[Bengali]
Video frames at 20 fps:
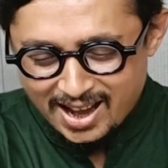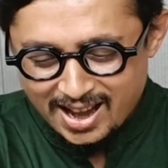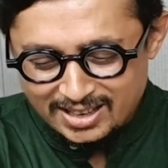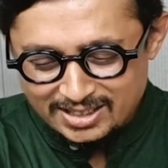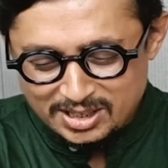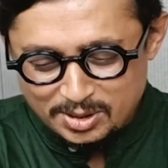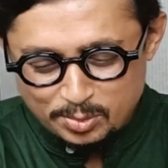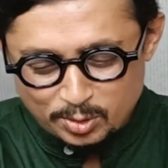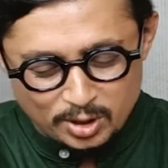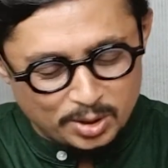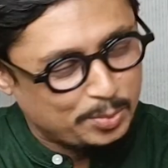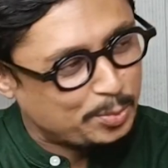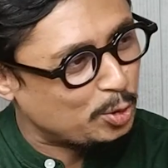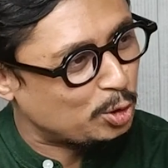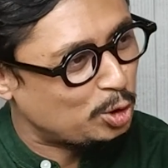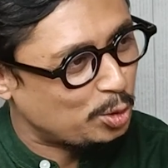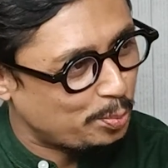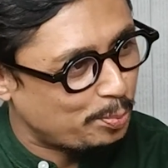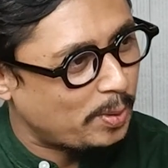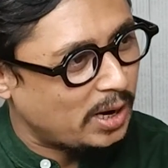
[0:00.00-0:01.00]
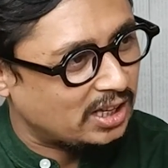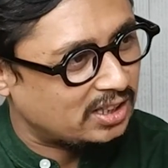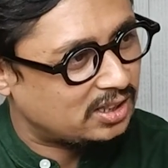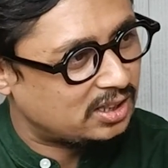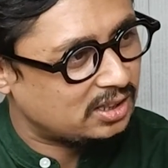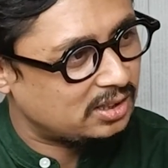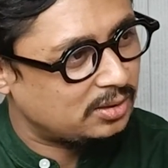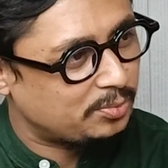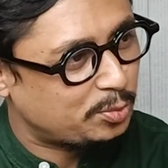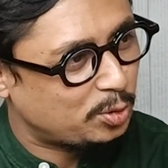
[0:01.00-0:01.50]
জীবনের প্রথম পাঁচ
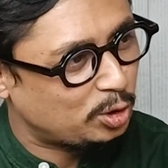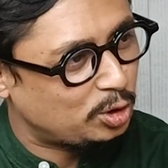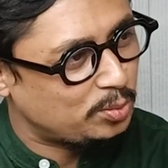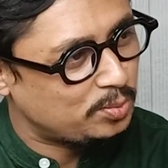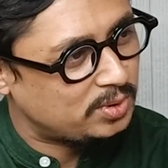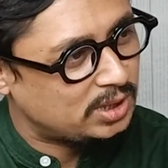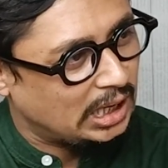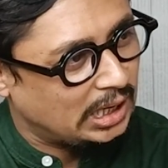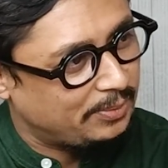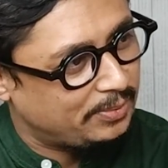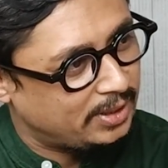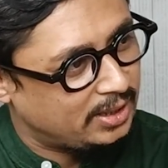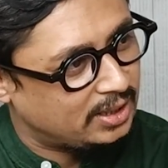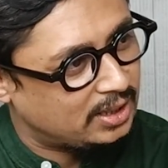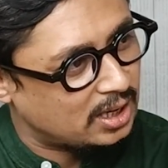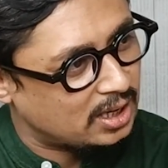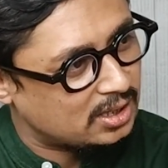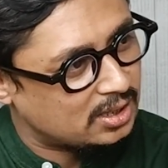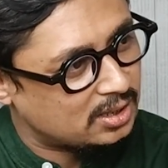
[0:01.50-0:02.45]
প্রথম সেলিব্রিটি ক্রাশ